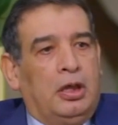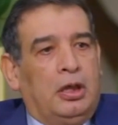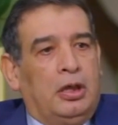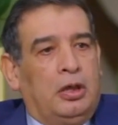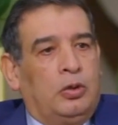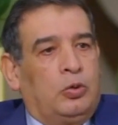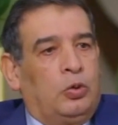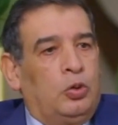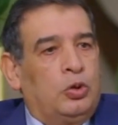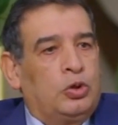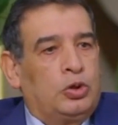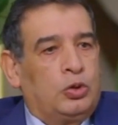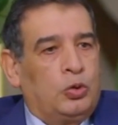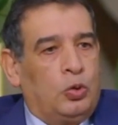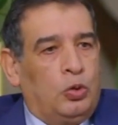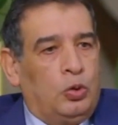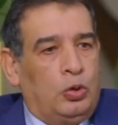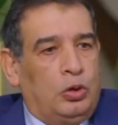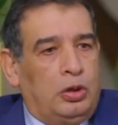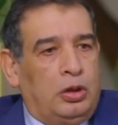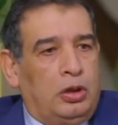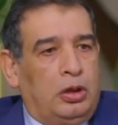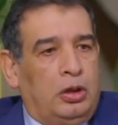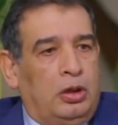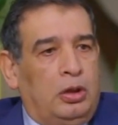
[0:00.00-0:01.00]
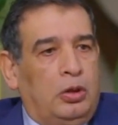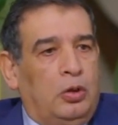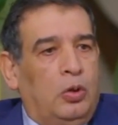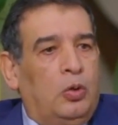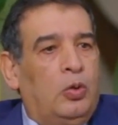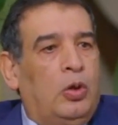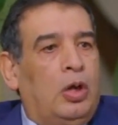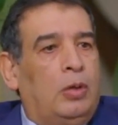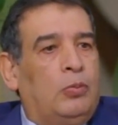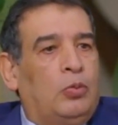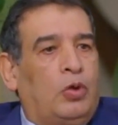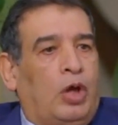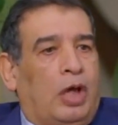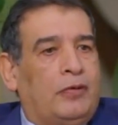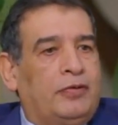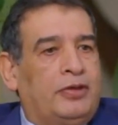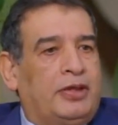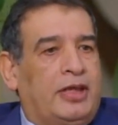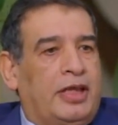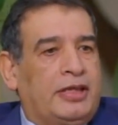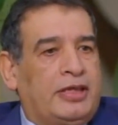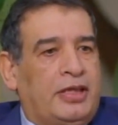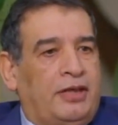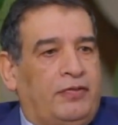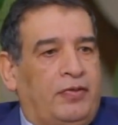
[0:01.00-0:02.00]
الكوليسترول اللي هو منخفض
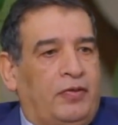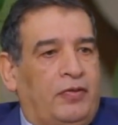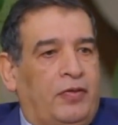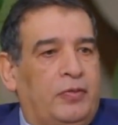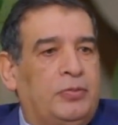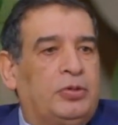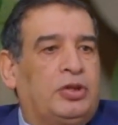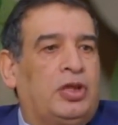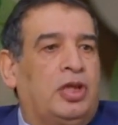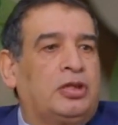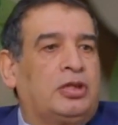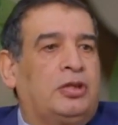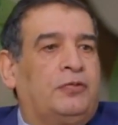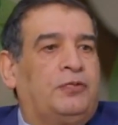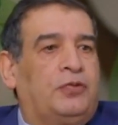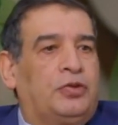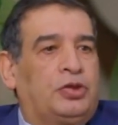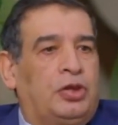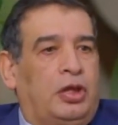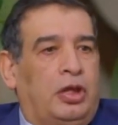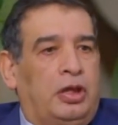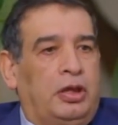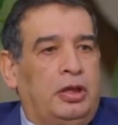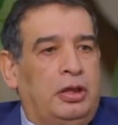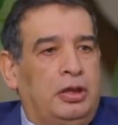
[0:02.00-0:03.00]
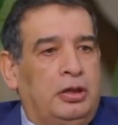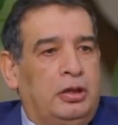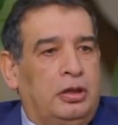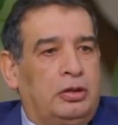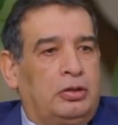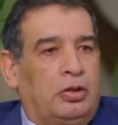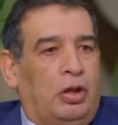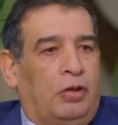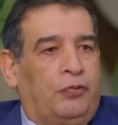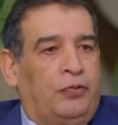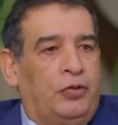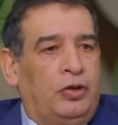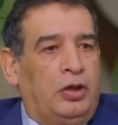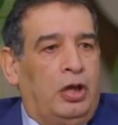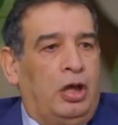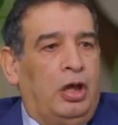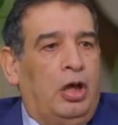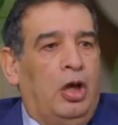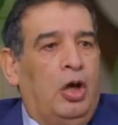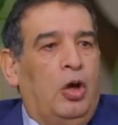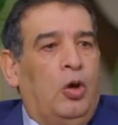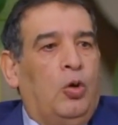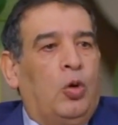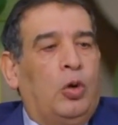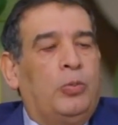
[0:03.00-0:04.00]
الكثافه فبيترسب في الشرايين الطرفيه
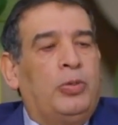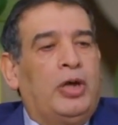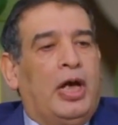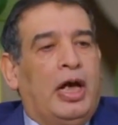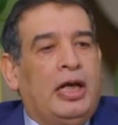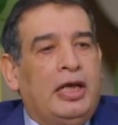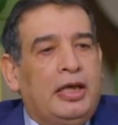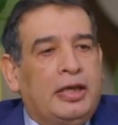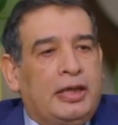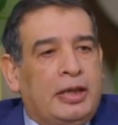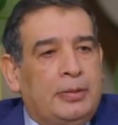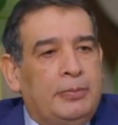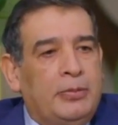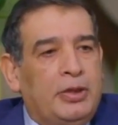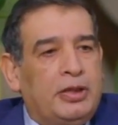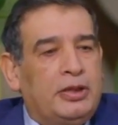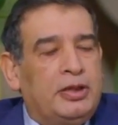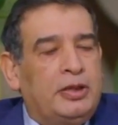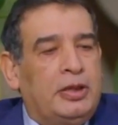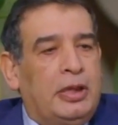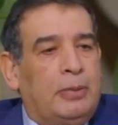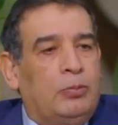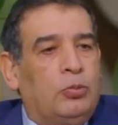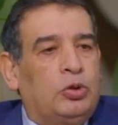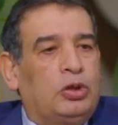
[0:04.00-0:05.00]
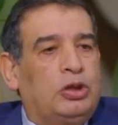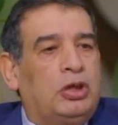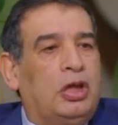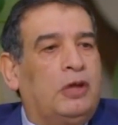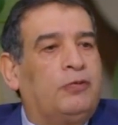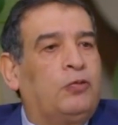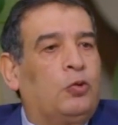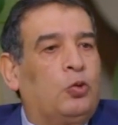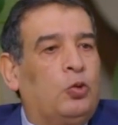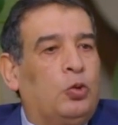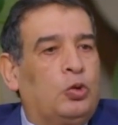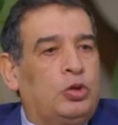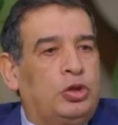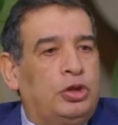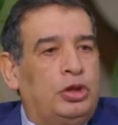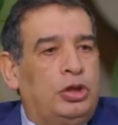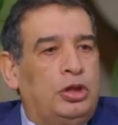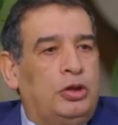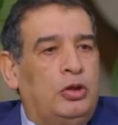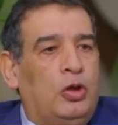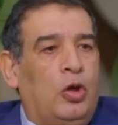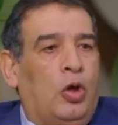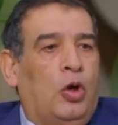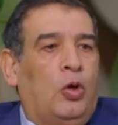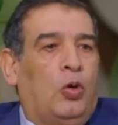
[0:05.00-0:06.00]
وبيقلل كميه الدم وتدفق
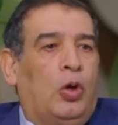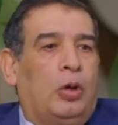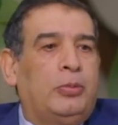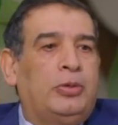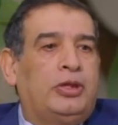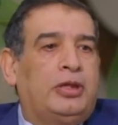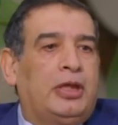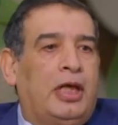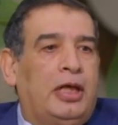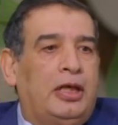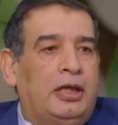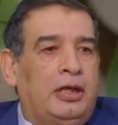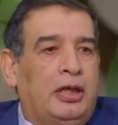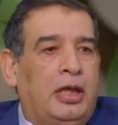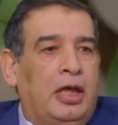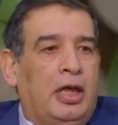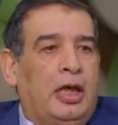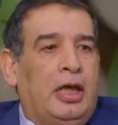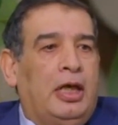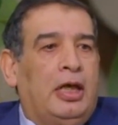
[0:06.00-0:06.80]
الاكسجين وبالتالي